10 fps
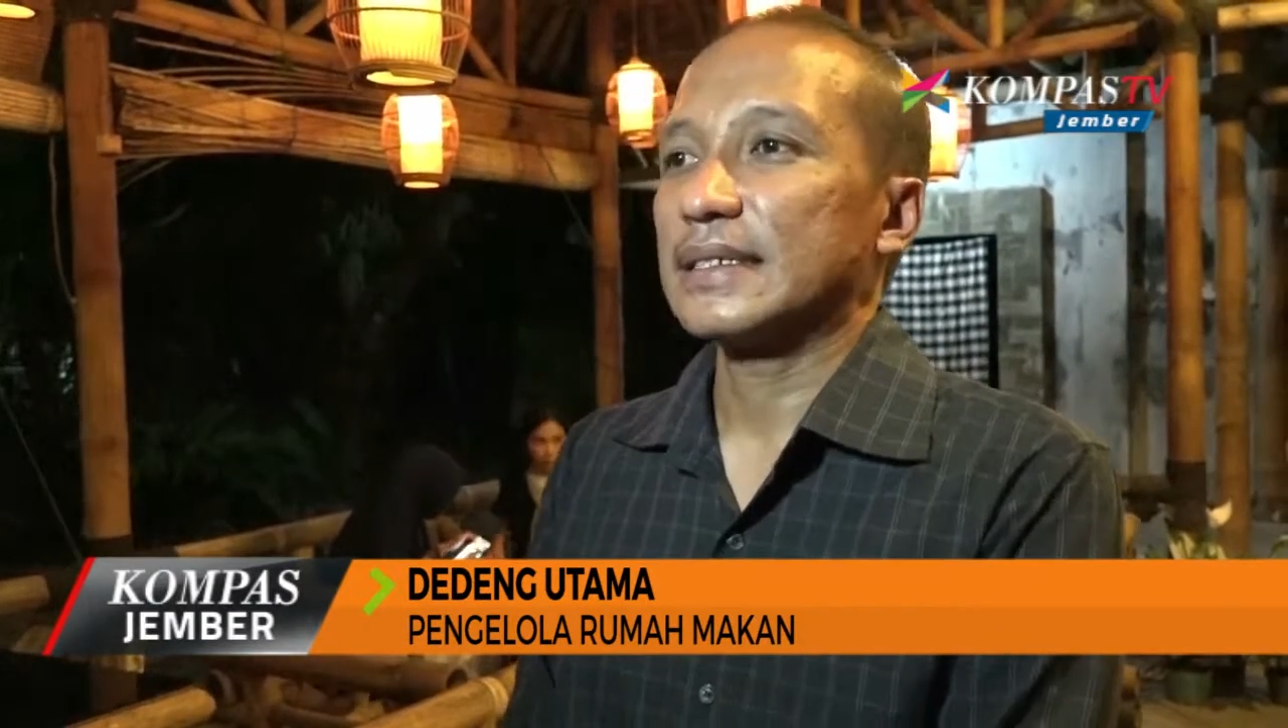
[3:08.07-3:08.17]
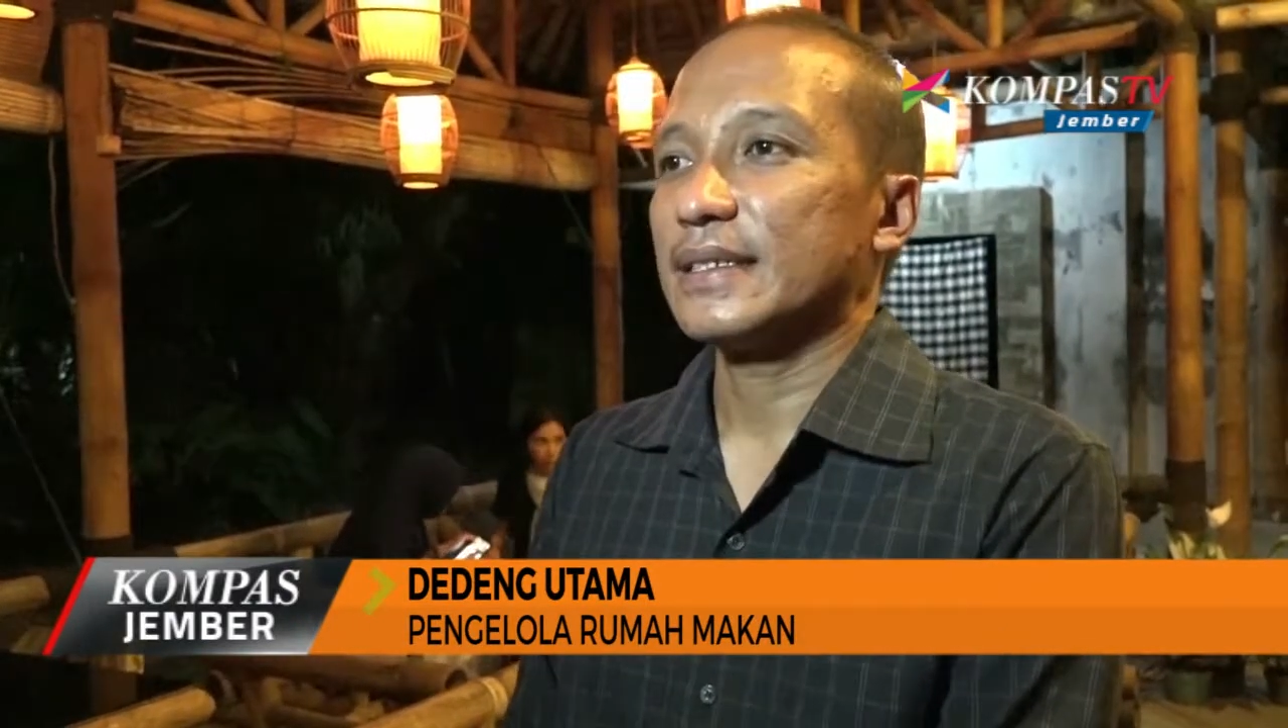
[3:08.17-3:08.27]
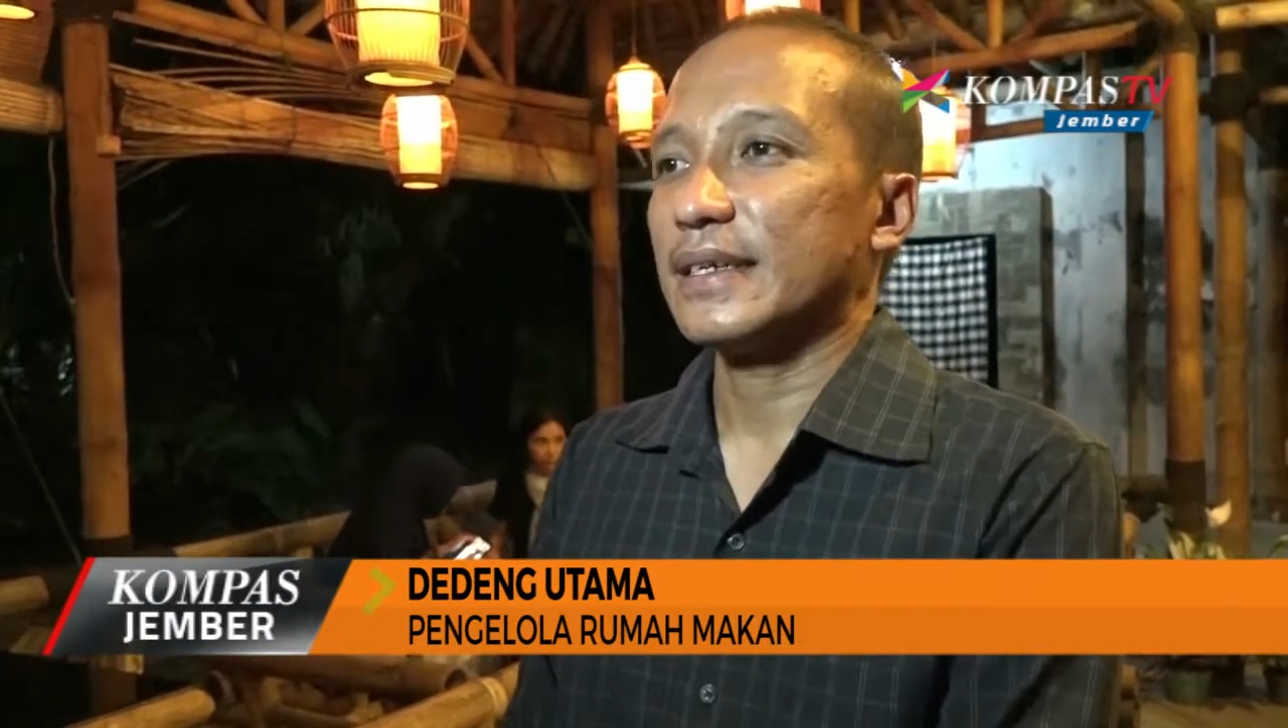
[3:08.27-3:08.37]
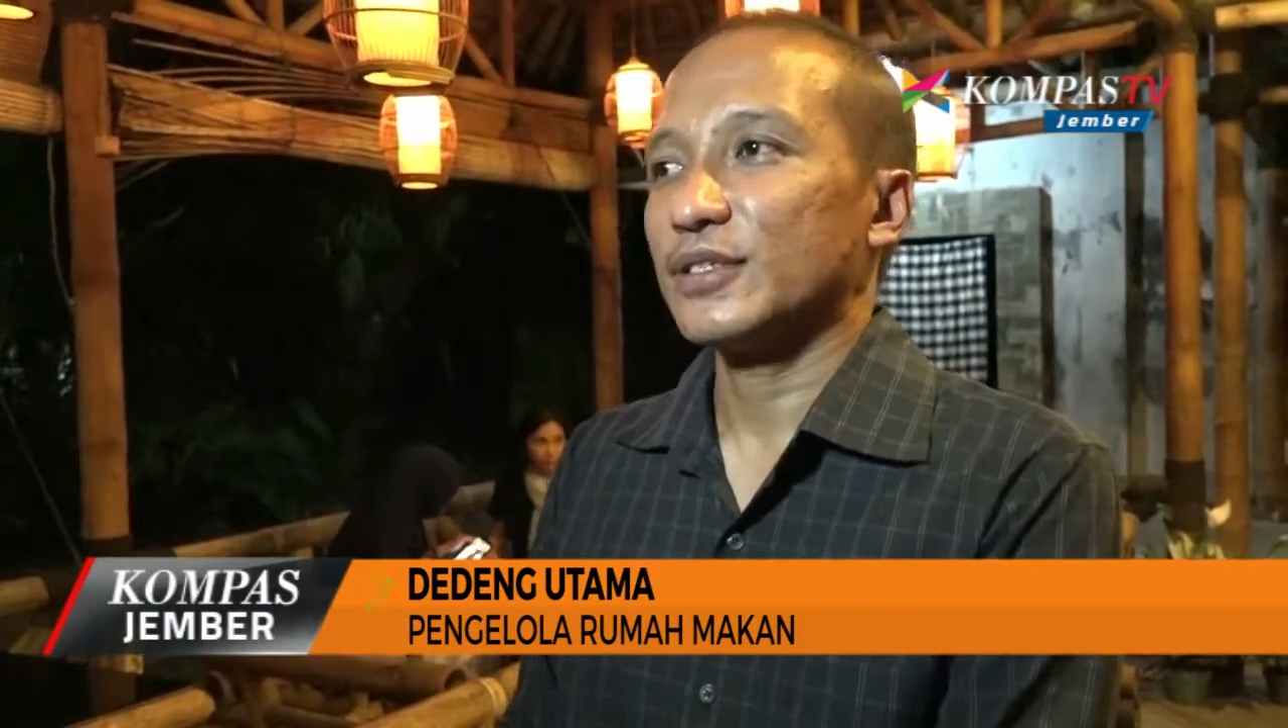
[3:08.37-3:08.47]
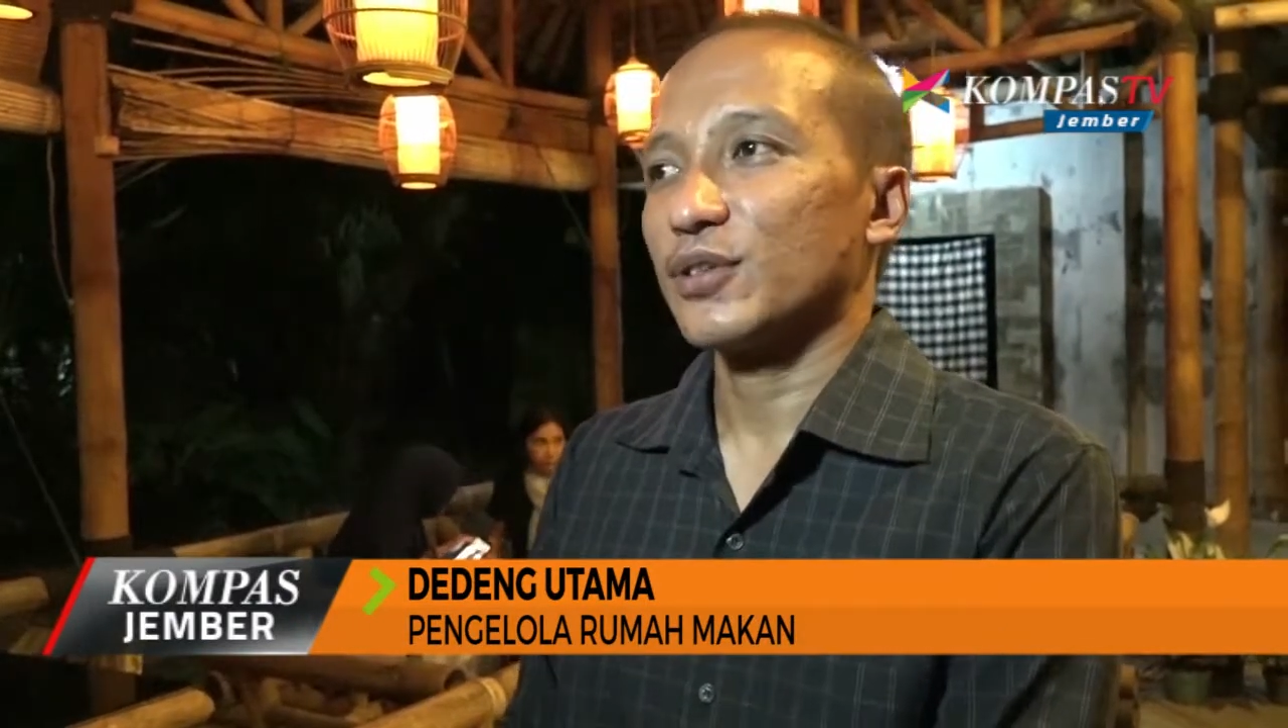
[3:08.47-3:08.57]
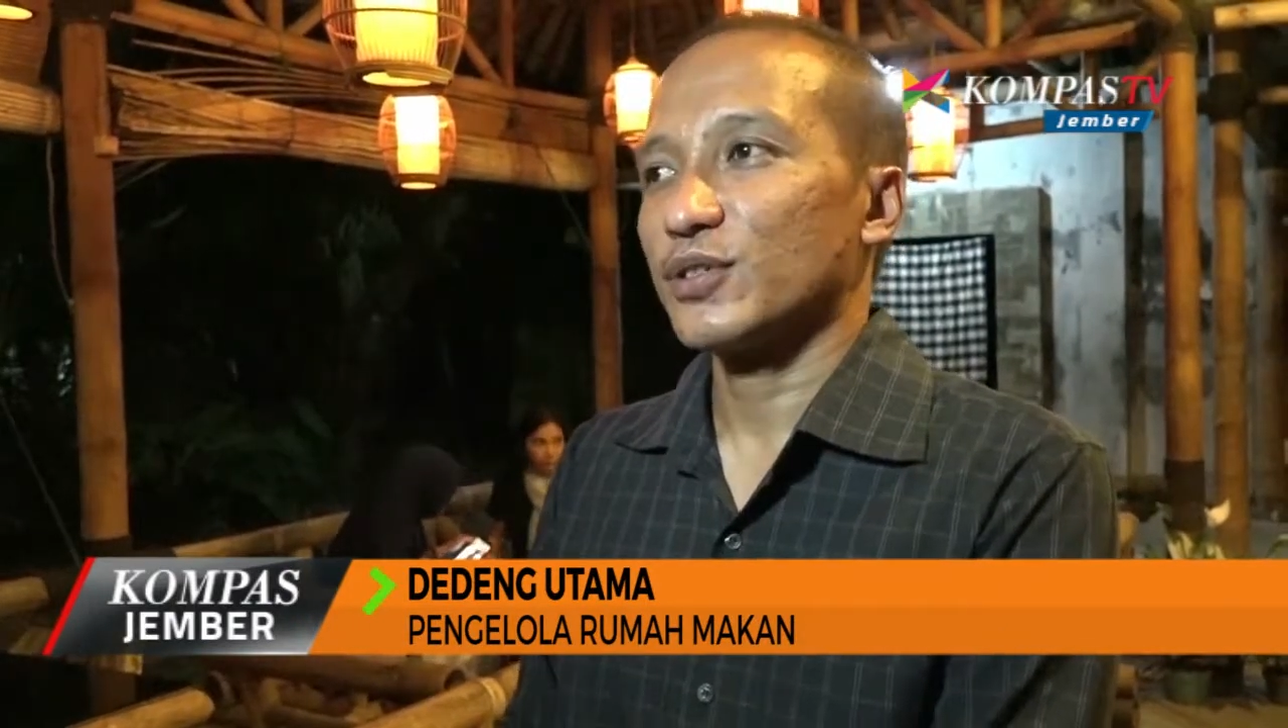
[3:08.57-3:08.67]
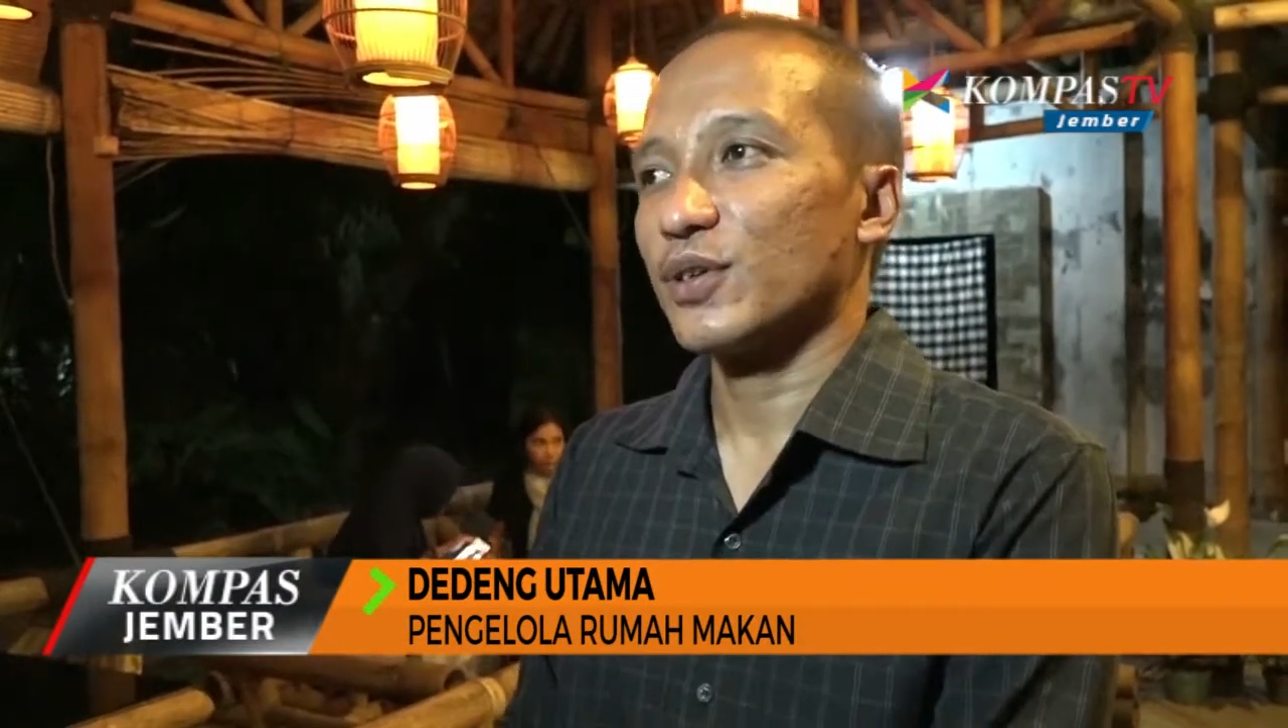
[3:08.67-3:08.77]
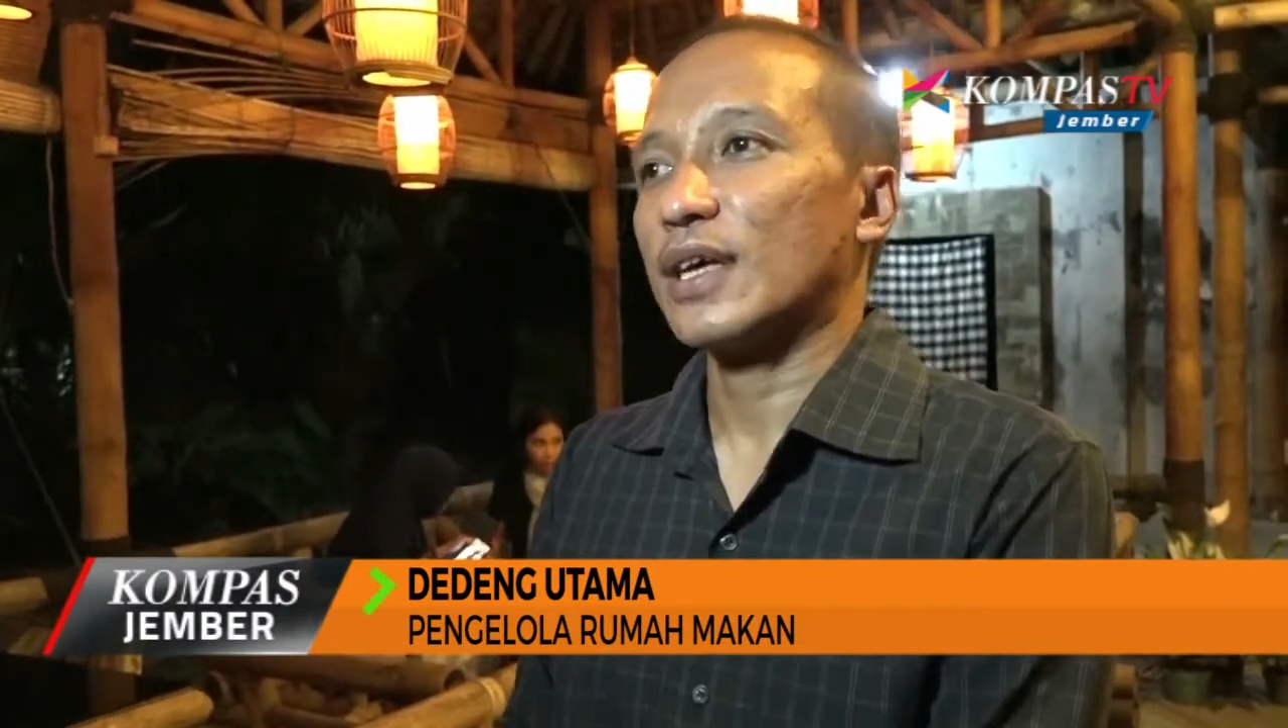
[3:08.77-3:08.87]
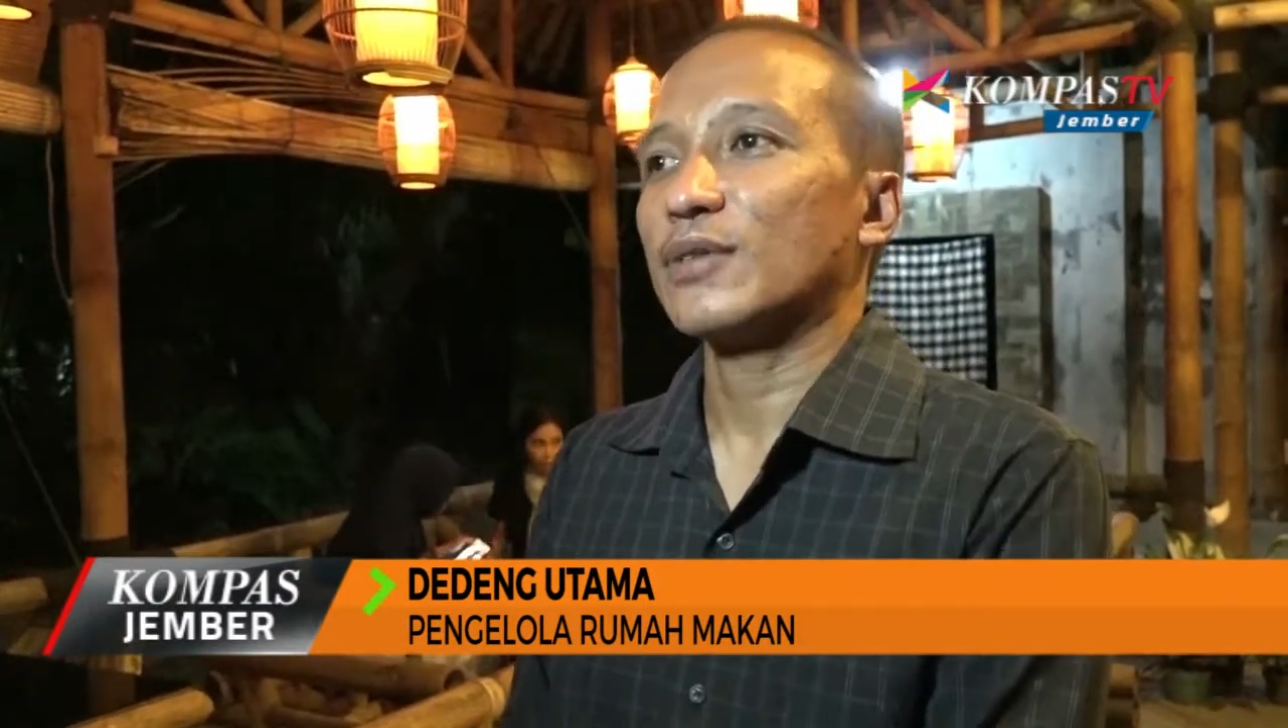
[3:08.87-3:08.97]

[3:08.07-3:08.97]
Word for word: jadi cocoklah